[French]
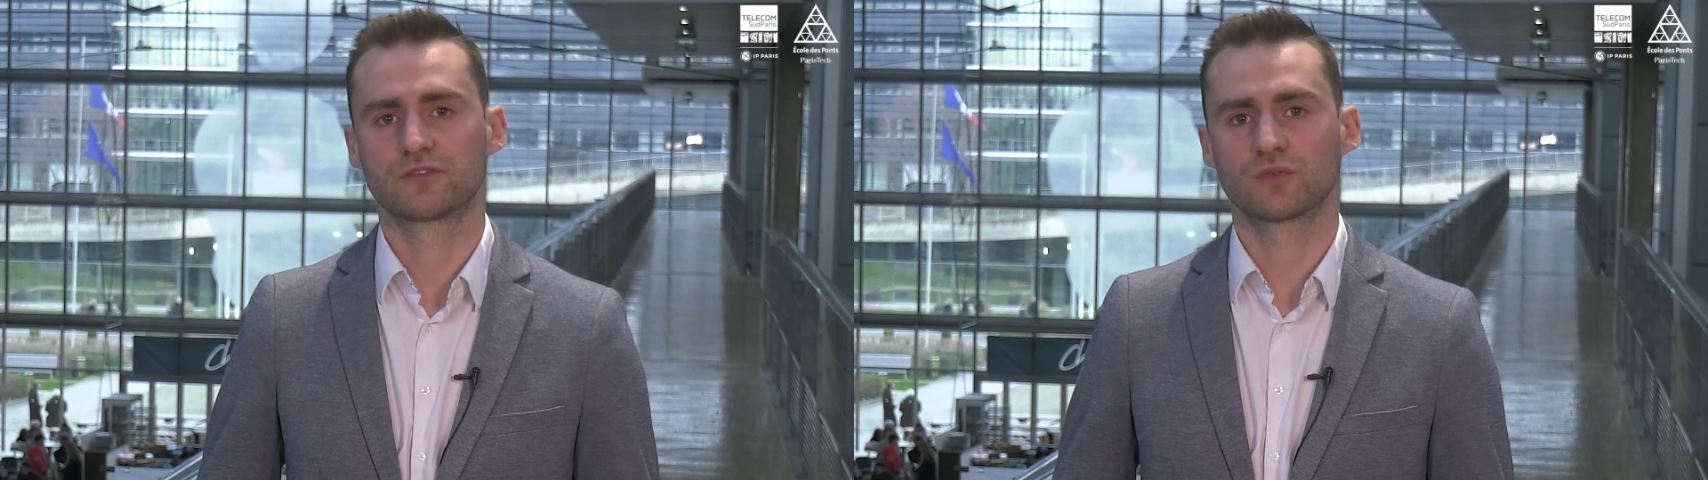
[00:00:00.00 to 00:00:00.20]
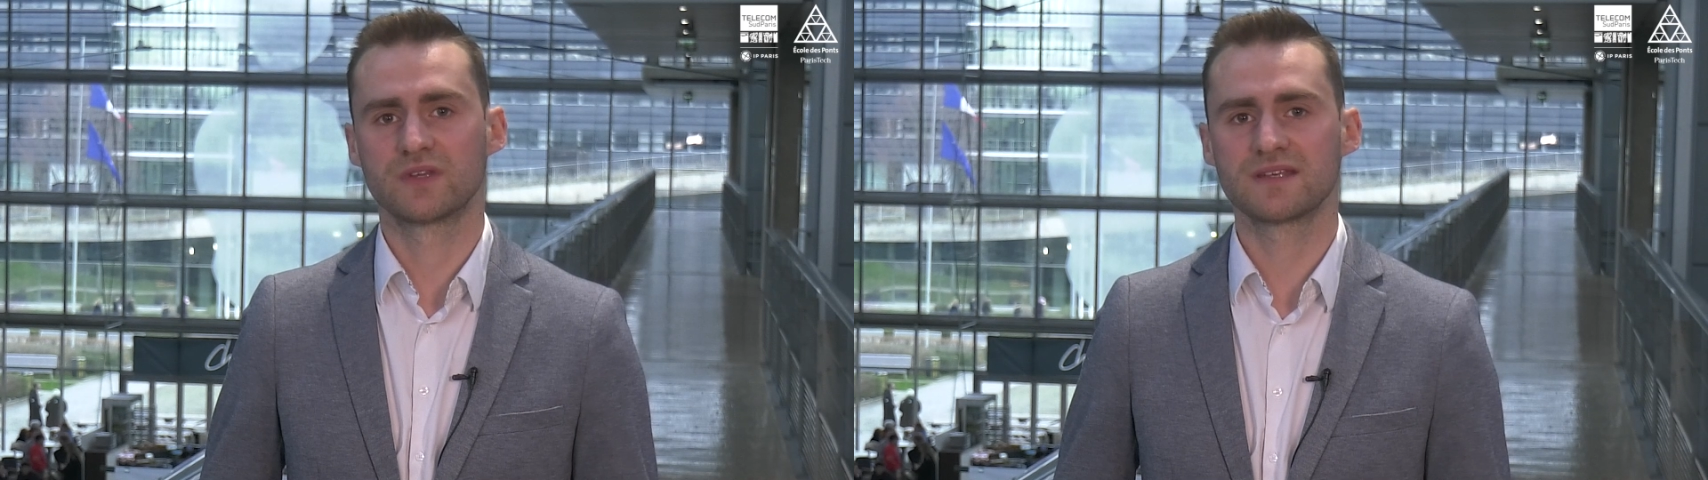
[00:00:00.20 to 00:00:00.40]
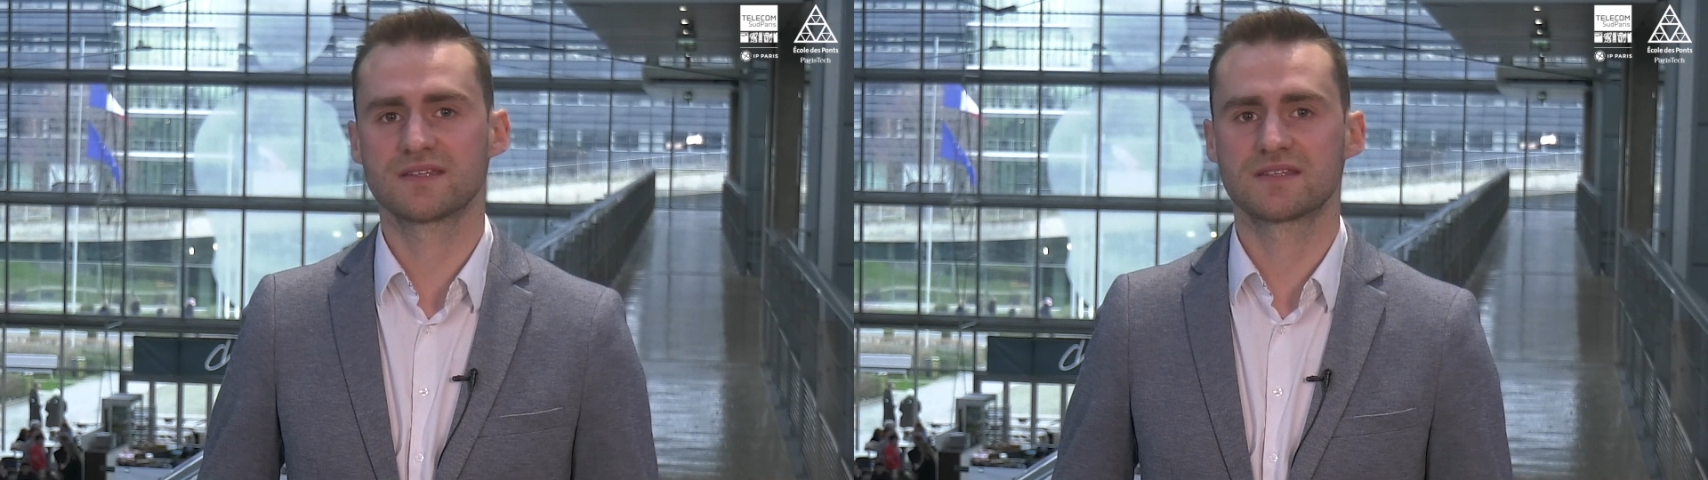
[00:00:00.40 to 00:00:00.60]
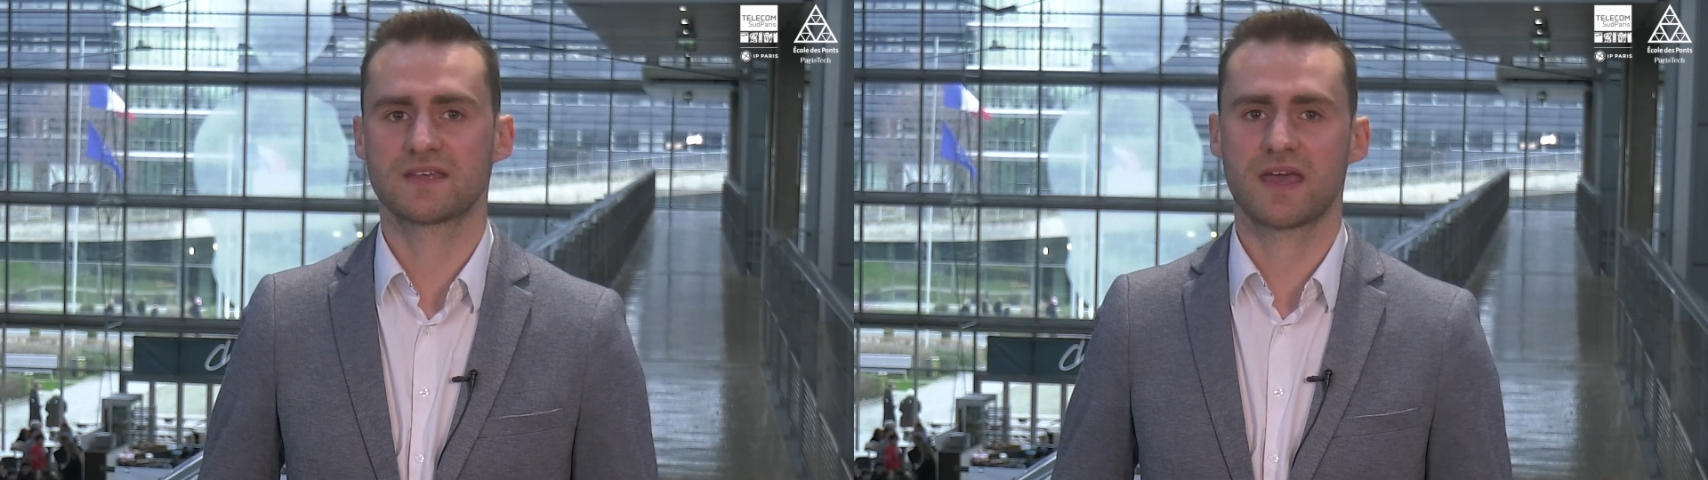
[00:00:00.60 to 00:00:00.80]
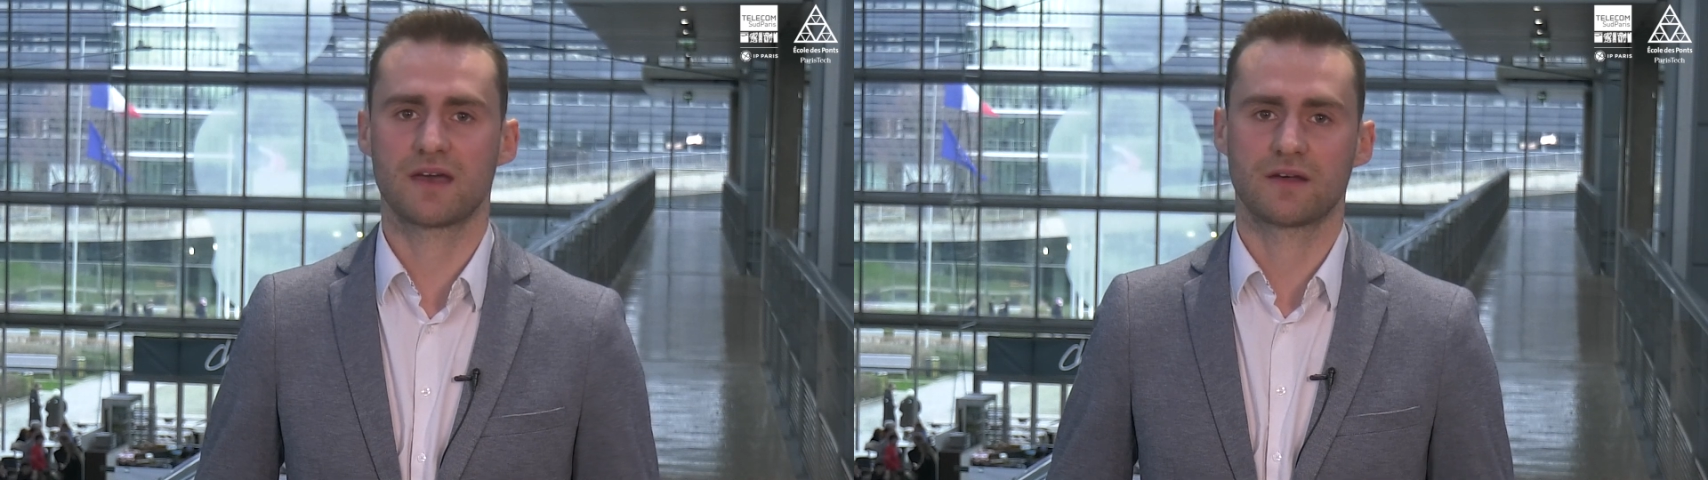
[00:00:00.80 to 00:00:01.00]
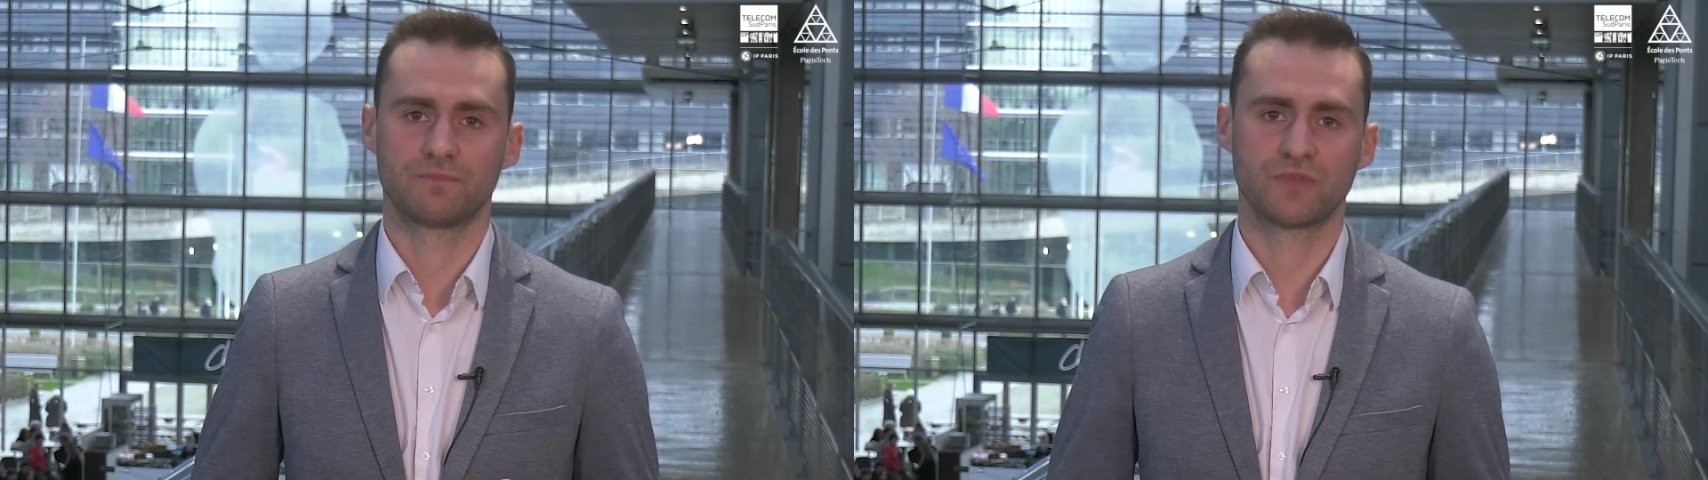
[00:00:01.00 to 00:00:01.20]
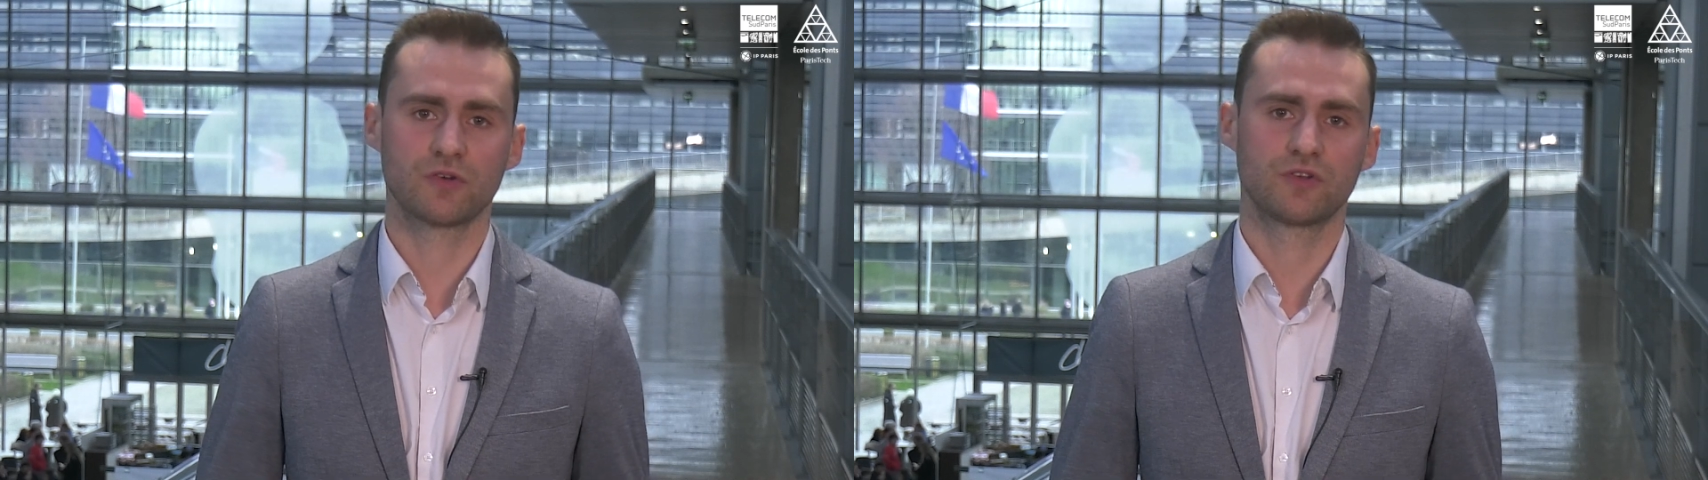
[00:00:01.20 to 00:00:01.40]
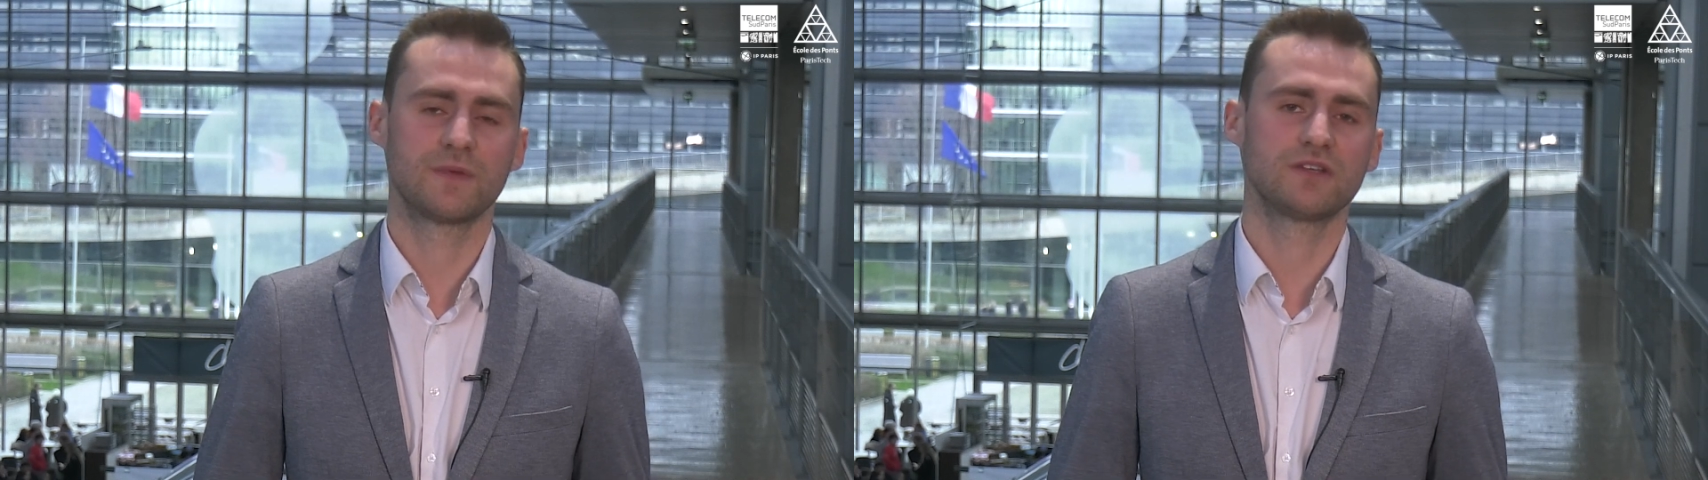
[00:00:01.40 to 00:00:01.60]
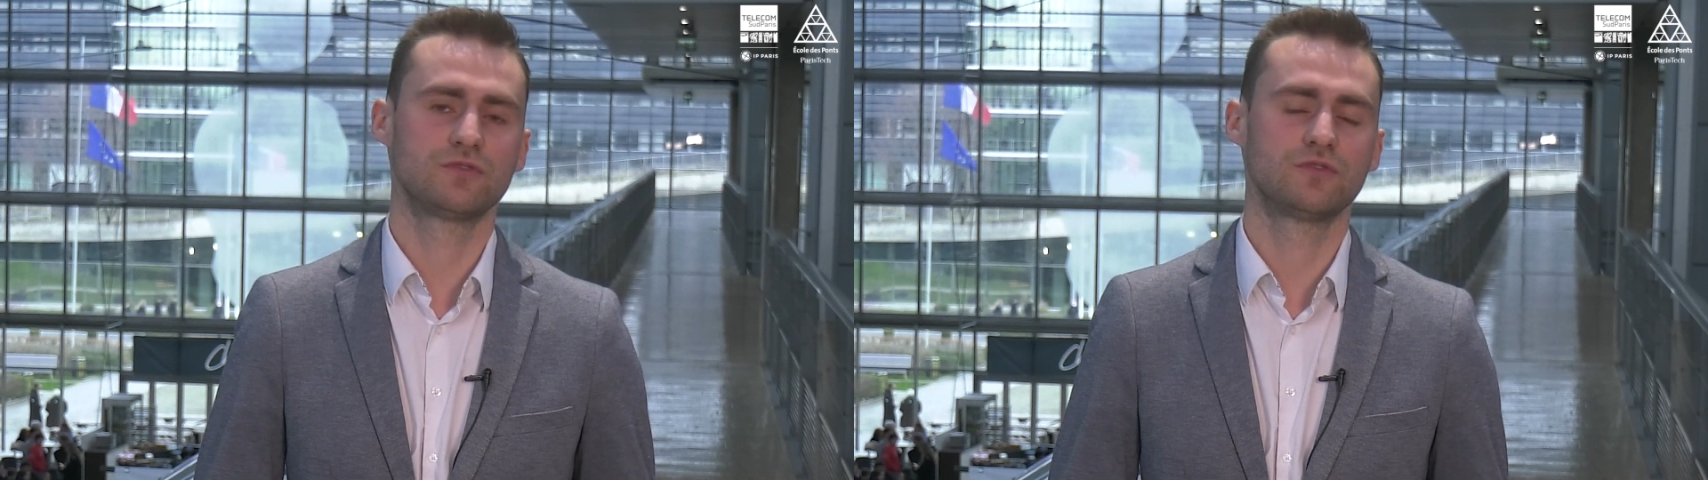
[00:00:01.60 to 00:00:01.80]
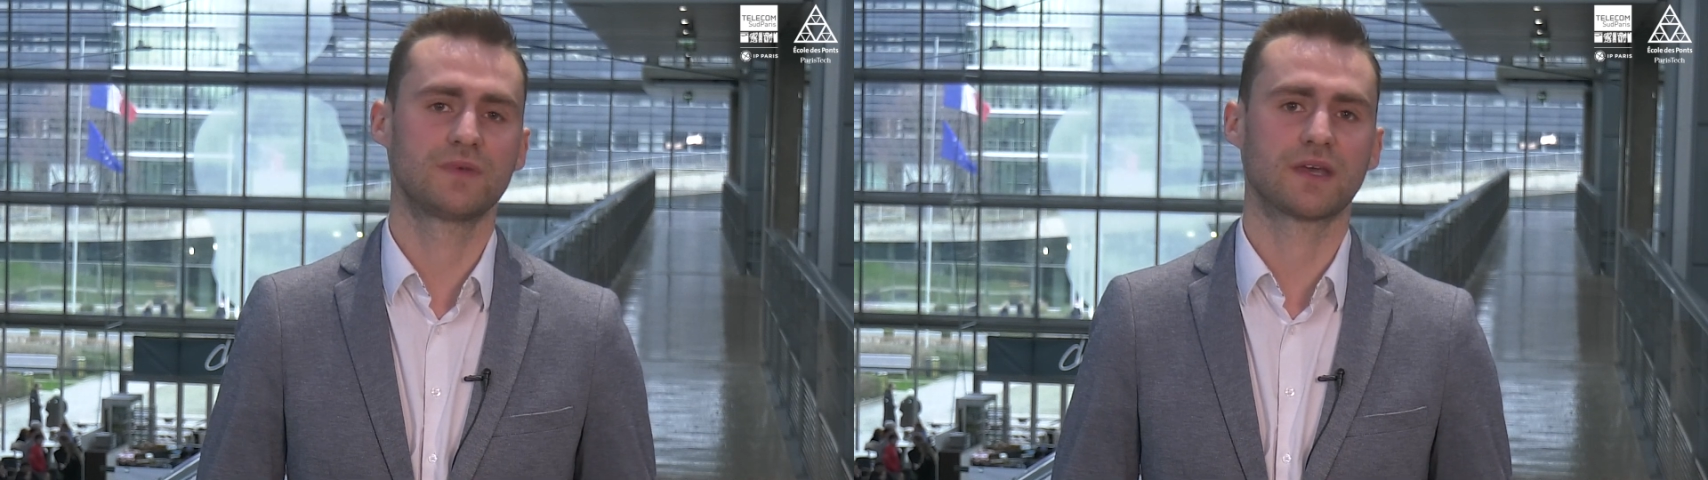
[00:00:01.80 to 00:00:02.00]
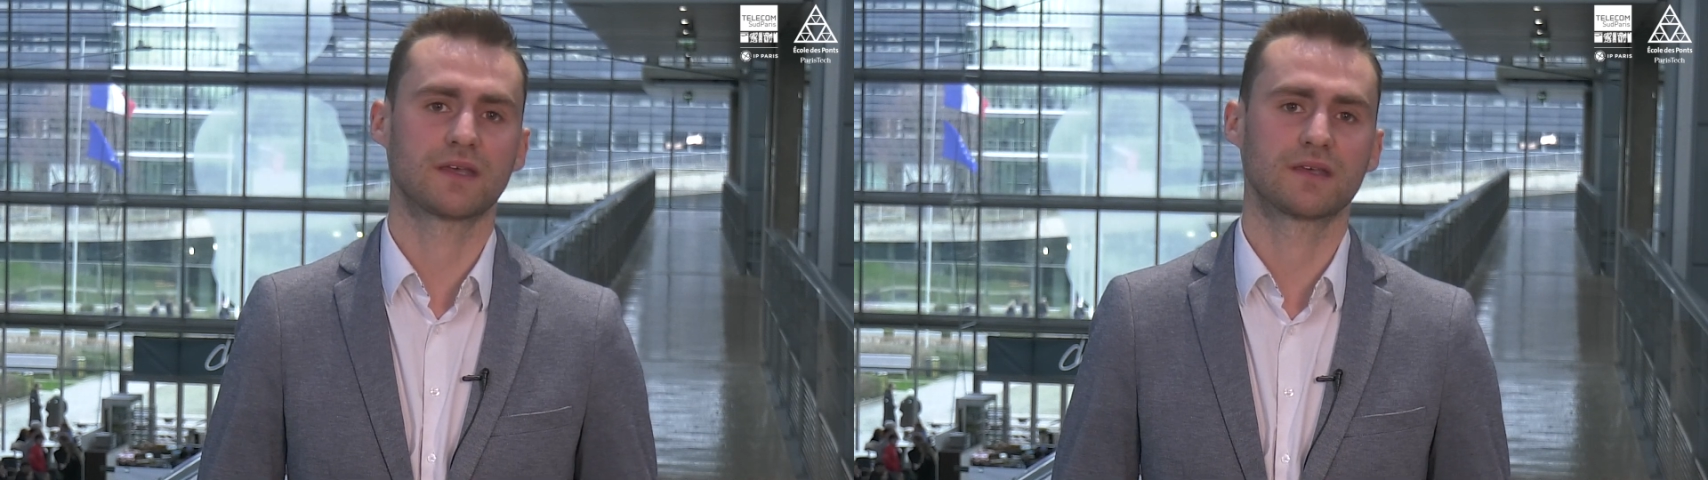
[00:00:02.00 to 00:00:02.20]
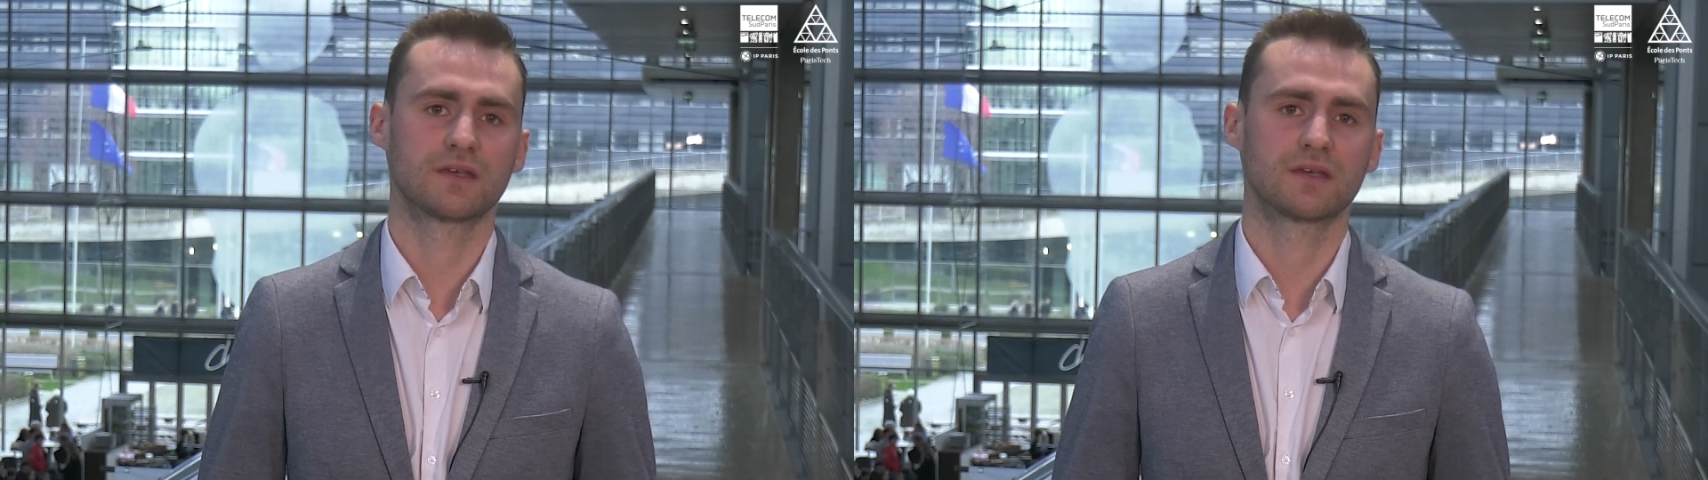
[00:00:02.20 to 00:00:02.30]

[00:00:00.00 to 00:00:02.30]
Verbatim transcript: sont nécessaires dans le domaine du numérique.